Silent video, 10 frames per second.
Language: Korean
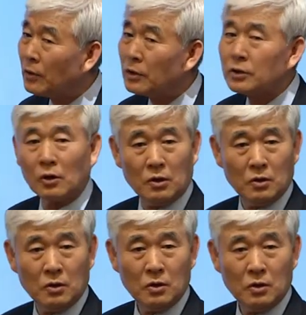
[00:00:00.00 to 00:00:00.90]
그렇죠?
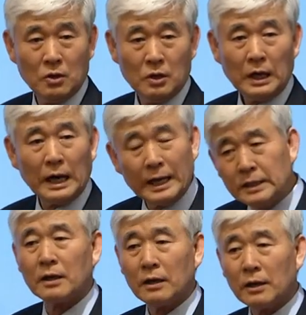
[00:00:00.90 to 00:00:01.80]

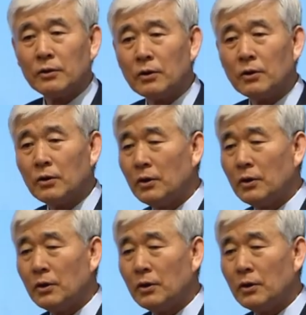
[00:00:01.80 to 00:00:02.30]
아니잖아요.